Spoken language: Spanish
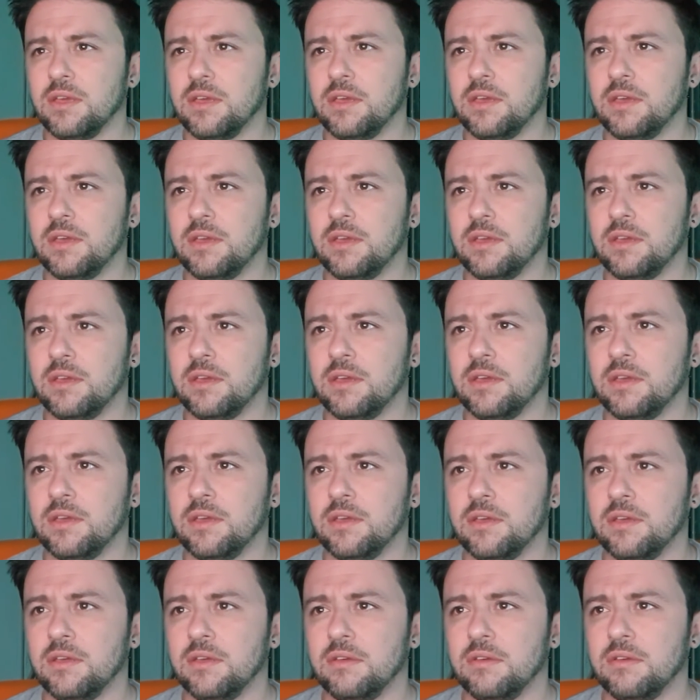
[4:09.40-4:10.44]

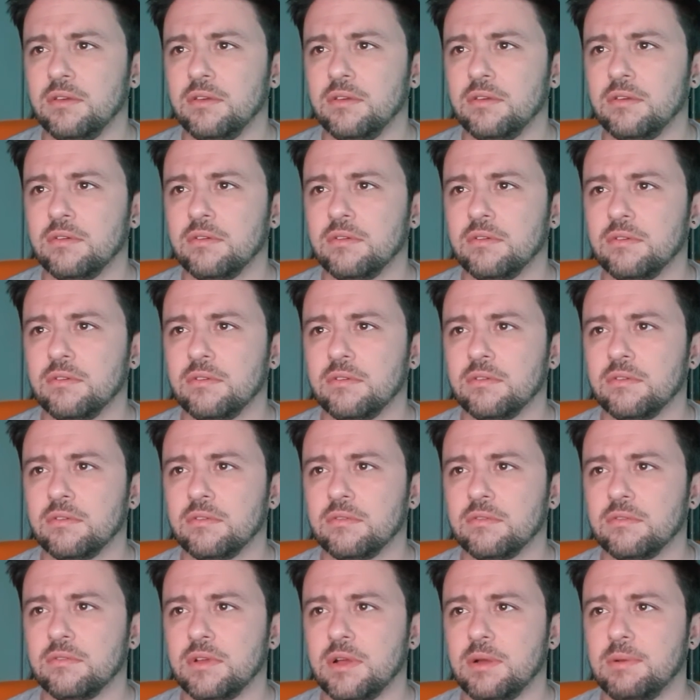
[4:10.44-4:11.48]
Eh,
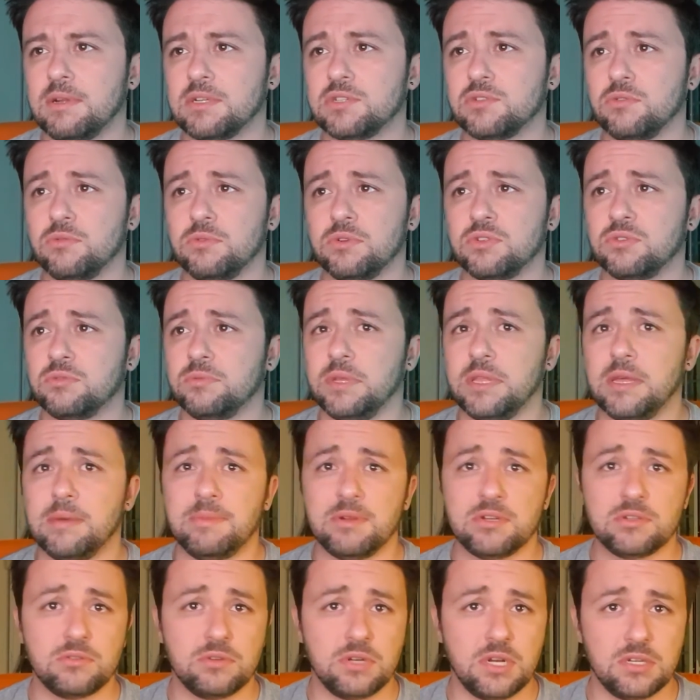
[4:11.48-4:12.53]
habla sobre su vida
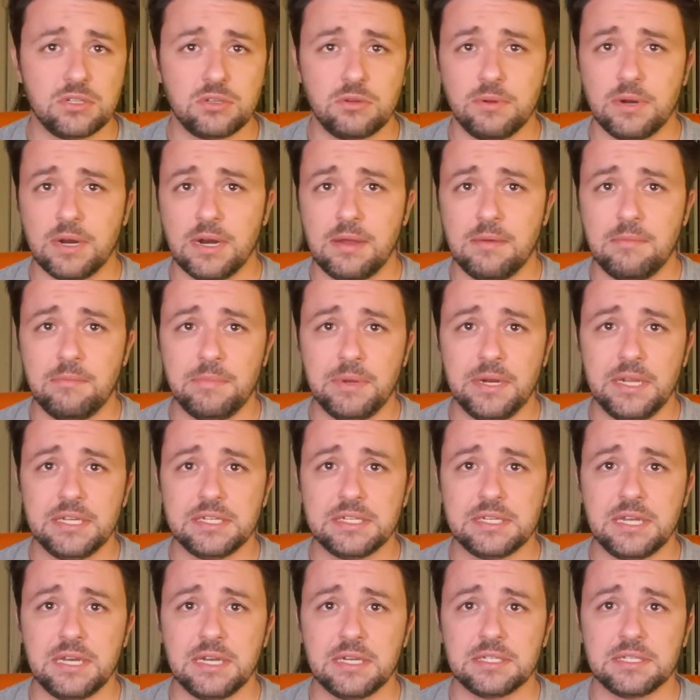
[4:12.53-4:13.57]
personal, sobre la
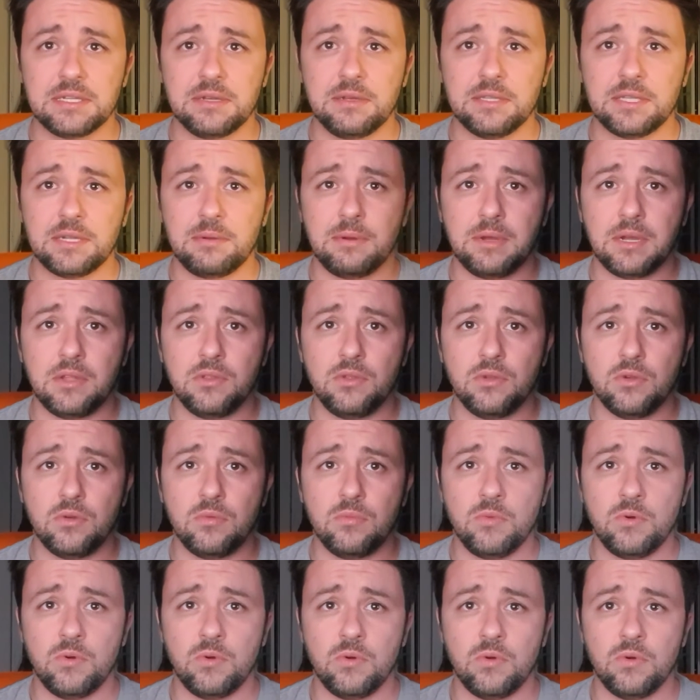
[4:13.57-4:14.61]
empresa, que estaba trabajando
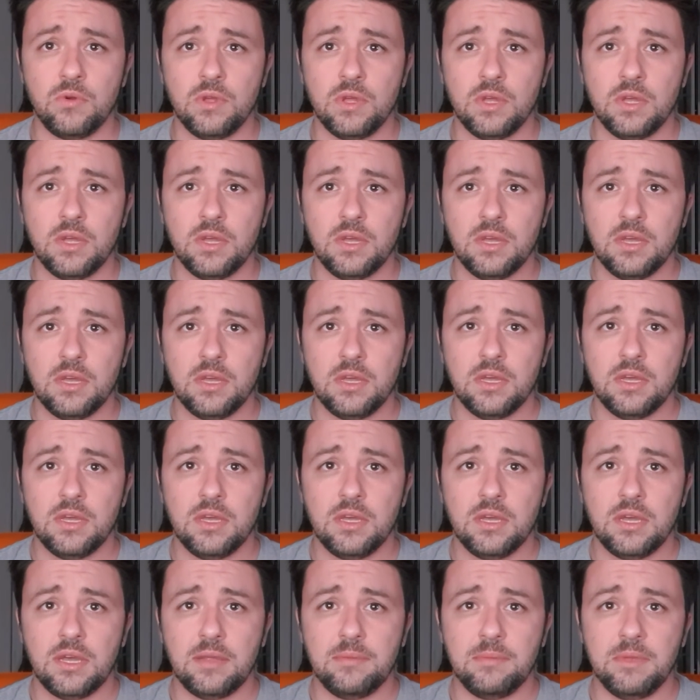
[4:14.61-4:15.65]
como
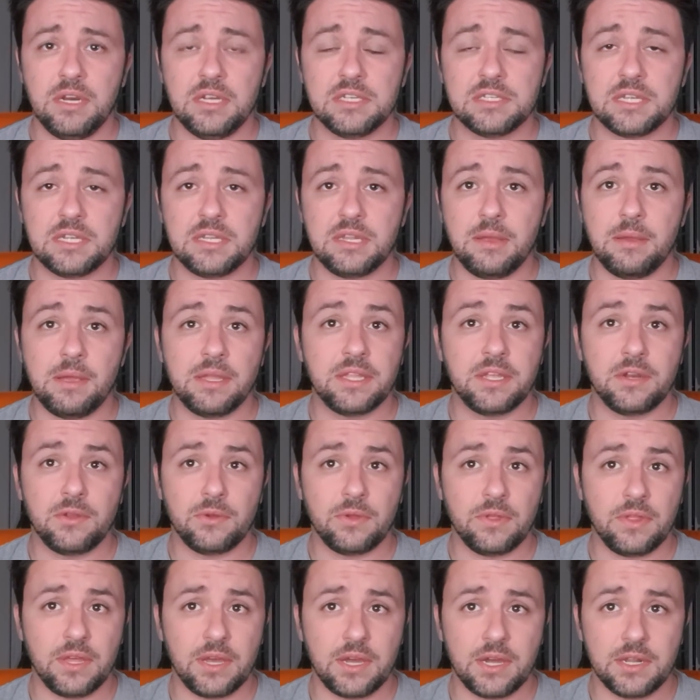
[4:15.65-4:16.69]
administrativa y ha tenido
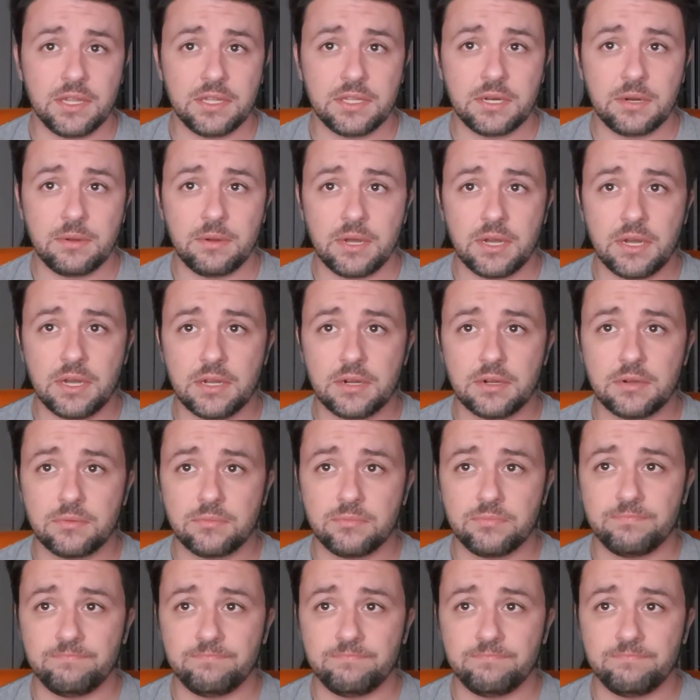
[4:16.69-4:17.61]
que dejar de trabajar.